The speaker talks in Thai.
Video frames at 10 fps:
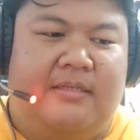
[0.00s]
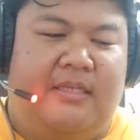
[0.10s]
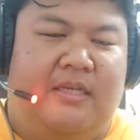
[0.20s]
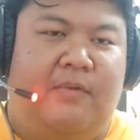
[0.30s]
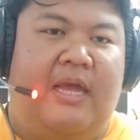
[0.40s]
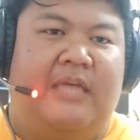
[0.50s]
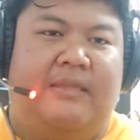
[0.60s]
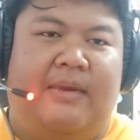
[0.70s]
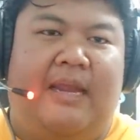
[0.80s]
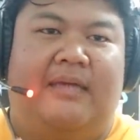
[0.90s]
แต่เจอวันดา
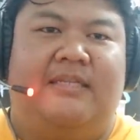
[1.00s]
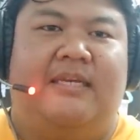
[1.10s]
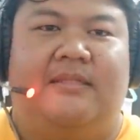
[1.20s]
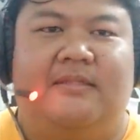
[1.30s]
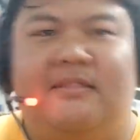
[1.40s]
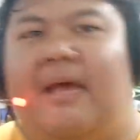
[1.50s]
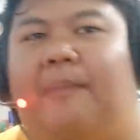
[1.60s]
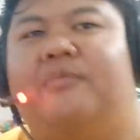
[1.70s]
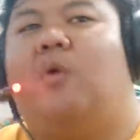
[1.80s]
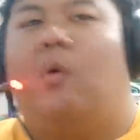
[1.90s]
ใช้พลังจิต
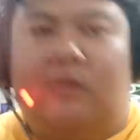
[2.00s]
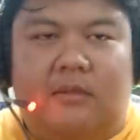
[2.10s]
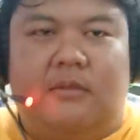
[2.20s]
จับยก